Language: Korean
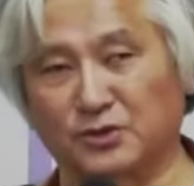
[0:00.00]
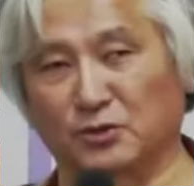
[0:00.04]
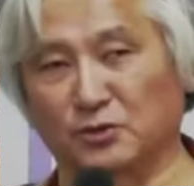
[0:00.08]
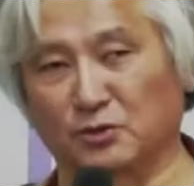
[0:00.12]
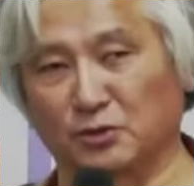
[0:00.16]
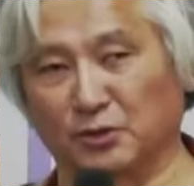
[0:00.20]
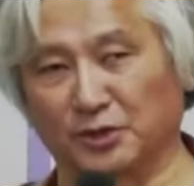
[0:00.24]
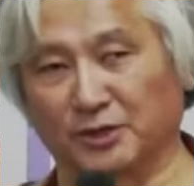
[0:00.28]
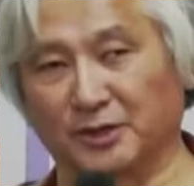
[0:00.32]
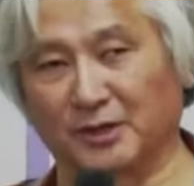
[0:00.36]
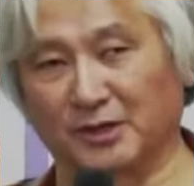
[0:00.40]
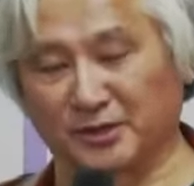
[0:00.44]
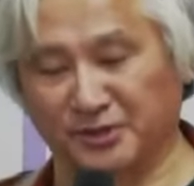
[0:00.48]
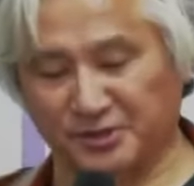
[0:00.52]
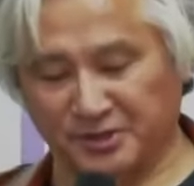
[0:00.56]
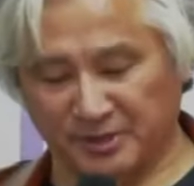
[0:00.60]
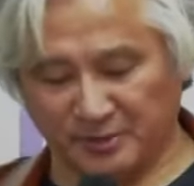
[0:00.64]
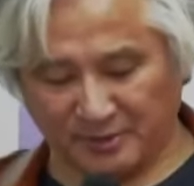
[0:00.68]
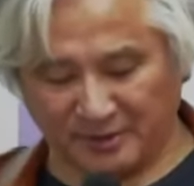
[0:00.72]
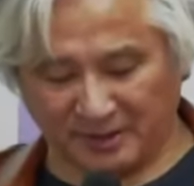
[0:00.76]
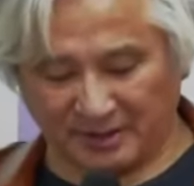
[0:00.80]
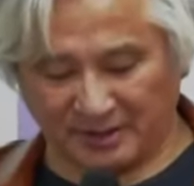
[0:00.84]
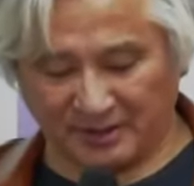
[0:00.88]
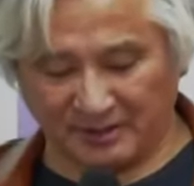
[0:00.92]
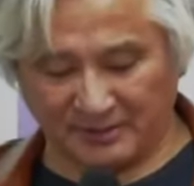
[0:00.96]
전국이 될
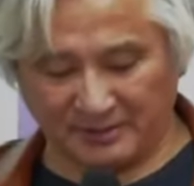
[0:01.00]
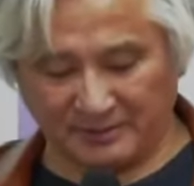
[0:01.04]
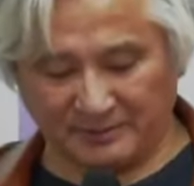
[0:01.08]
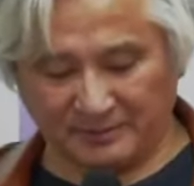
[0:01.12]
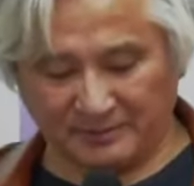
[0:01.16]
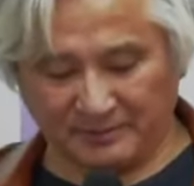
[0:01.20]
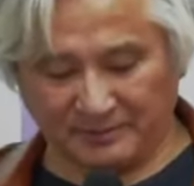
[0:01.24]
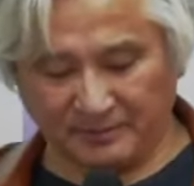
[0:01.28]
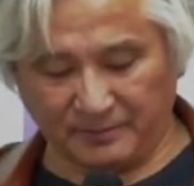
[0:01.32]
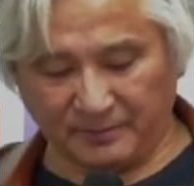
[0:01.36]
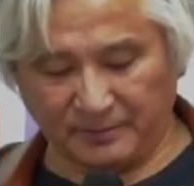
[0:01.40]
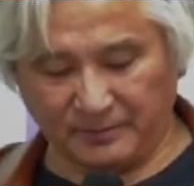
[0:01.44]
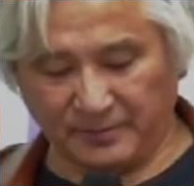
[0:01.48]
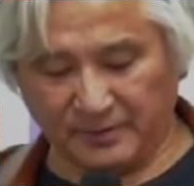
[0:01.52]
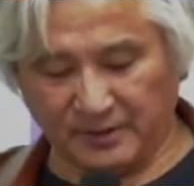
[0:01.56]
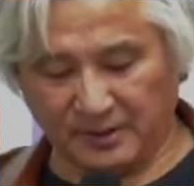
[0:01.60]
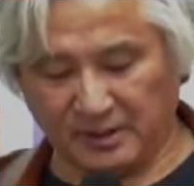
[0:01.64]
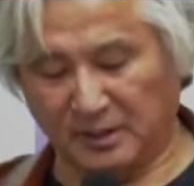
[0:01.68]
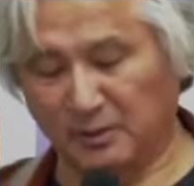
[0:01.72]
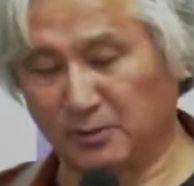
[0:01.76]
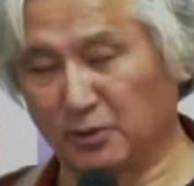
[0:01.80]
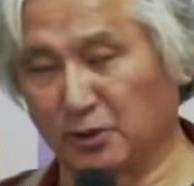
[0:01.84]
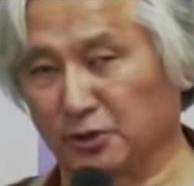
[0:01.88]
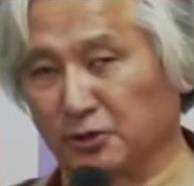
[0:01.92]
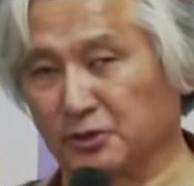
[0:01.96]
것입니다.
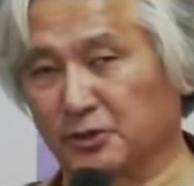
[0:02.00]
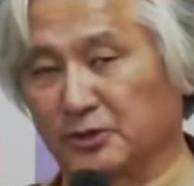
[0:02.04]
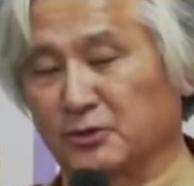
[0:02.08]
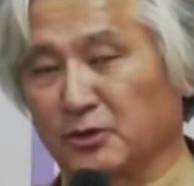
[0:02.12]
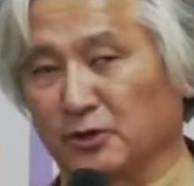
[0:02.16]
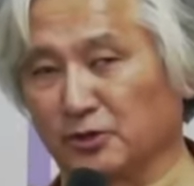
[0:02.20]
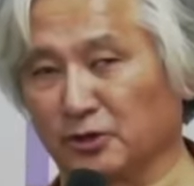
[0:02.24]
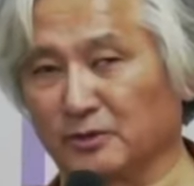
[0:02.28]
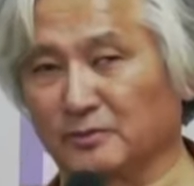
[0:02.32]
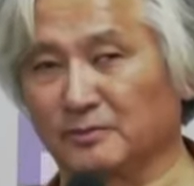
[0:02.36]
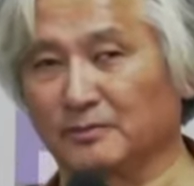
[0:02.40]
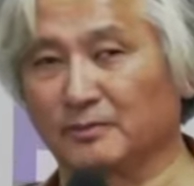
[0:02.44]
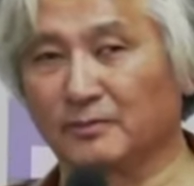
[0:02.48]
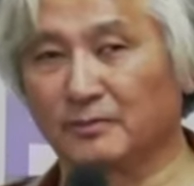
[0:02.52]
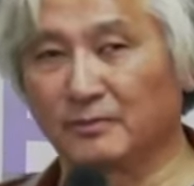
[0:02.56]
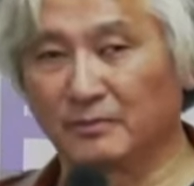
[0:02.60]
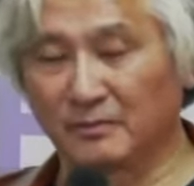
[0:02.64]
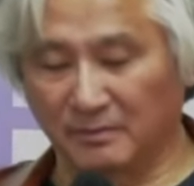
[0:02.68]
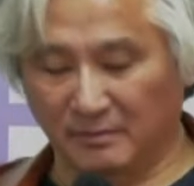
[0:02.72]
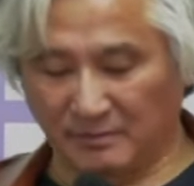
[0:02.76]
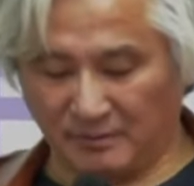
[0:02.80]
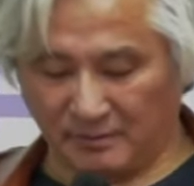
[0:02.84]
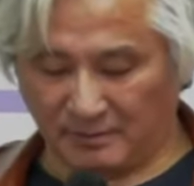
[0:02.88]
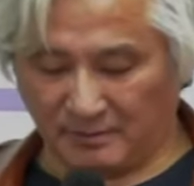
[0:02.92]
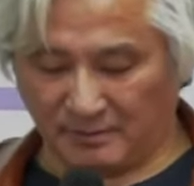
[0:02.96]
김건희 특검은
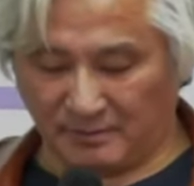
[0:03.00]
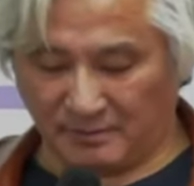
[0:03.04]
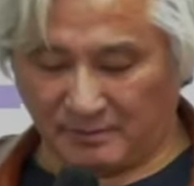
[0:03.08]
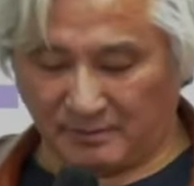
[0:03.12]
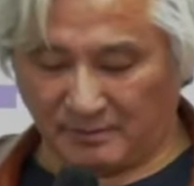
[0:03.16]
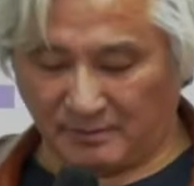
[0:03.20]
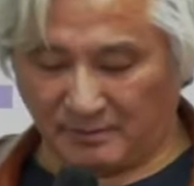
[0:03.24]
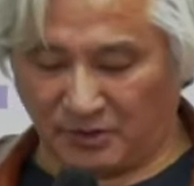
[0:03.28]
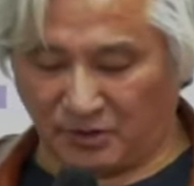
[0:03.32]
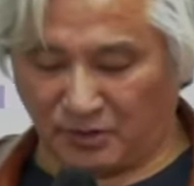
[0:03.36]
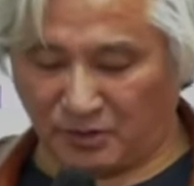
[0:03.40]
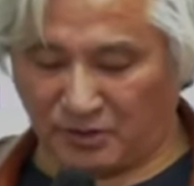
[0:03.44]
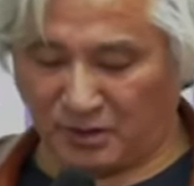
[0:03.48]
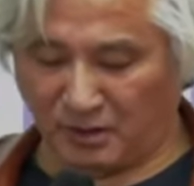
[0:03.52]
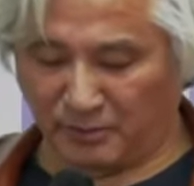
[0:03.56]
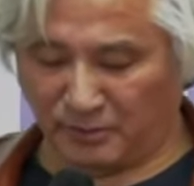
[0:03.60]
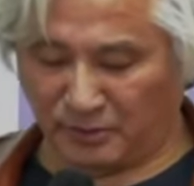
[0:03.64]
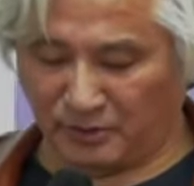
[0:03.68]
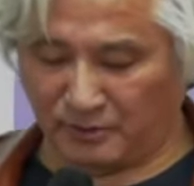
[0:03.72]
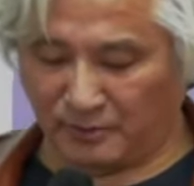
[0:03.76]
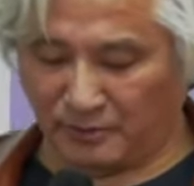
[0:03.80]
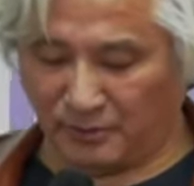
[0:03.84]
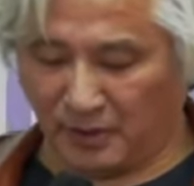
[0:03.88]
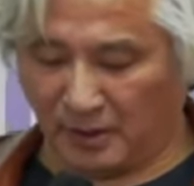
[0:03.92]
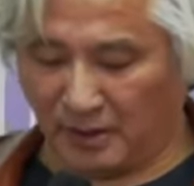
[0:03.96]

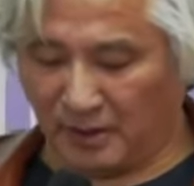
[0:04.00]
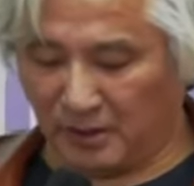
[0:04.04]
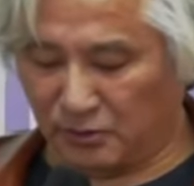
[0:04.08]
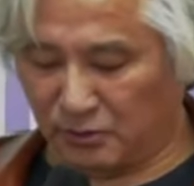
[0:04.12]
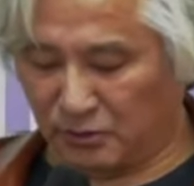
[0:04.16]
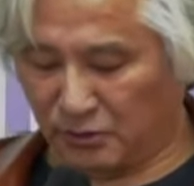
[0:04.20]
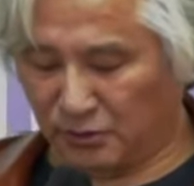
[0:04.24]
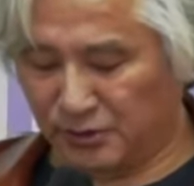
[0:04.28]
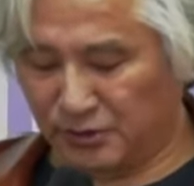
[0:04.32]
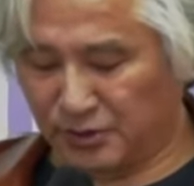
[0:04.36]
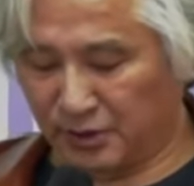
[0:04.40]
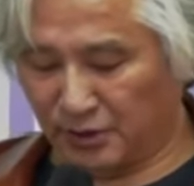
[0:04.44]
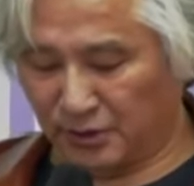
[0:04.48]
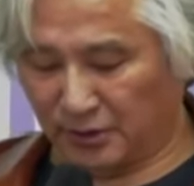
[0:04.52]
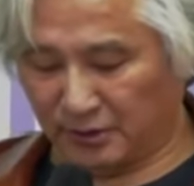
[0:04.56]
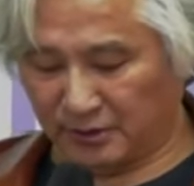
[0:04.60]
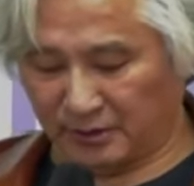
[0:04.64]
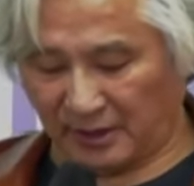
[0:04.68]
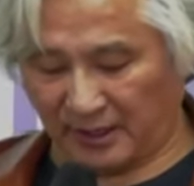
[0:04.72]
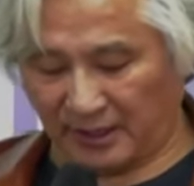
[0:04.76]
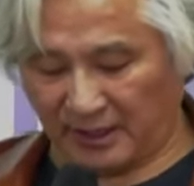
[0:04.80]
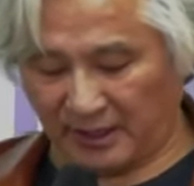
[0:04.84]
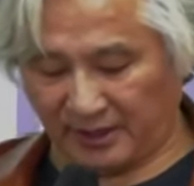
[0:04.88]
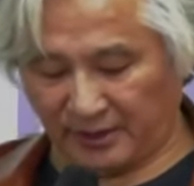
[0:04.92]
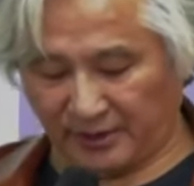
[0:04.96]
특검은 윤석열
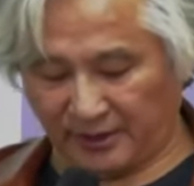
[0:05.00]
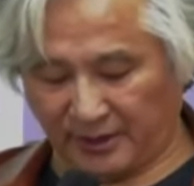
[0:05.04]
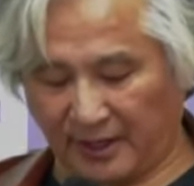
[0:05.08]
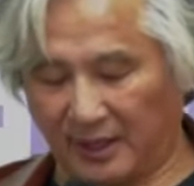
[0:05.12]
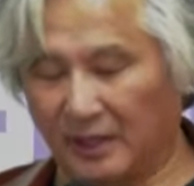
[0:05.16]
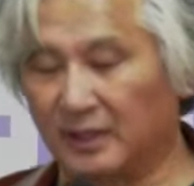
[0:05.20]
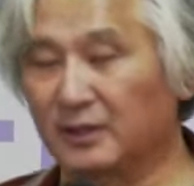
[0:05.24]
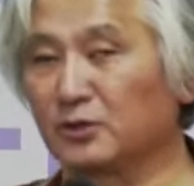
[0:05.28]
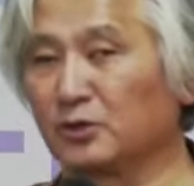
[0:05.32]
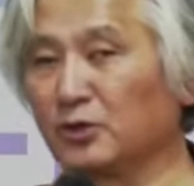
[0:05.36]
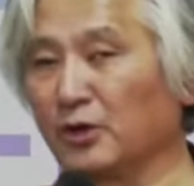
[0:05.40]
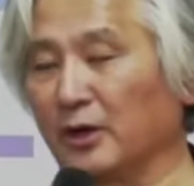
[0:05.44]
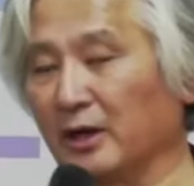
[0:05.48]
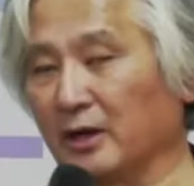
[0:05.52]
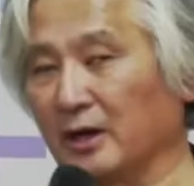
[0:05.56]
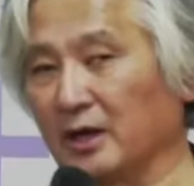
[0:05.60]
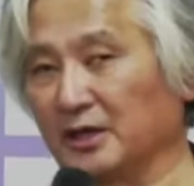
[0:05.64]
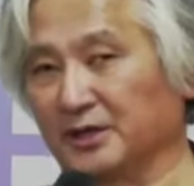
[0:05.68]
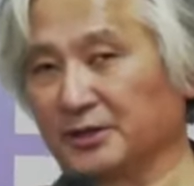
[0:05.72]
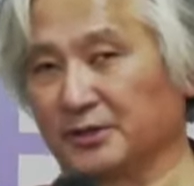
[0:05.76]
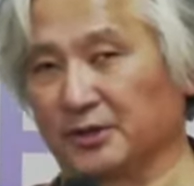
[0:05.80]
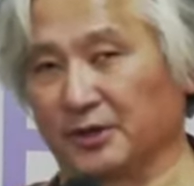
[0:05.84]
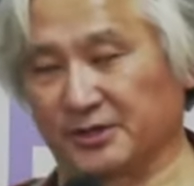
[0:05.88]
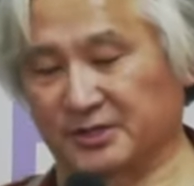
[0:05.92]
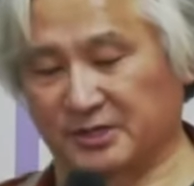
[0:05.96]
탄핵의
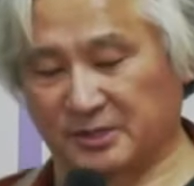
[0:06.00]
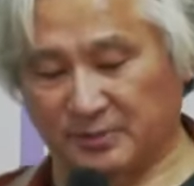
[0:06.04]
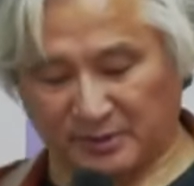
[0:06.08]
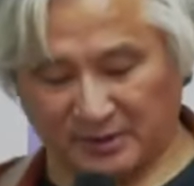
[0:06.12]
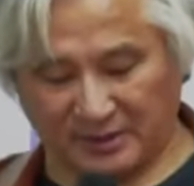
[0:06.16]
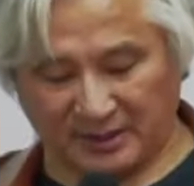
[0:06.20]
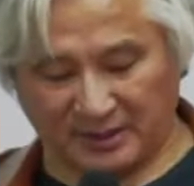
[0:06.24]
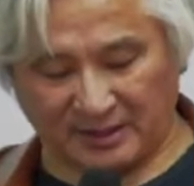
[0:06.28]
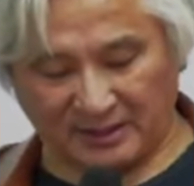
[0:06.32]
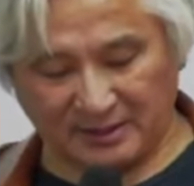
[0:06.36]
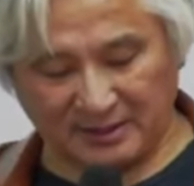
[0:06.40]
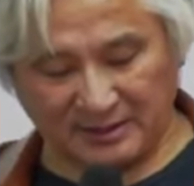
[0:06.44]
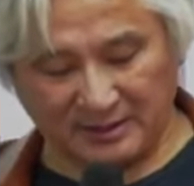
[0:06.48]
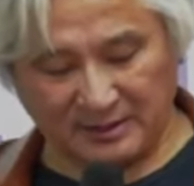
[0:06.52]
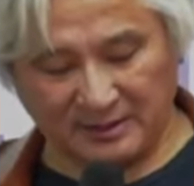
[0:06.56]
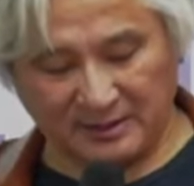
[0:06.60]
뇌관이 되었습니다.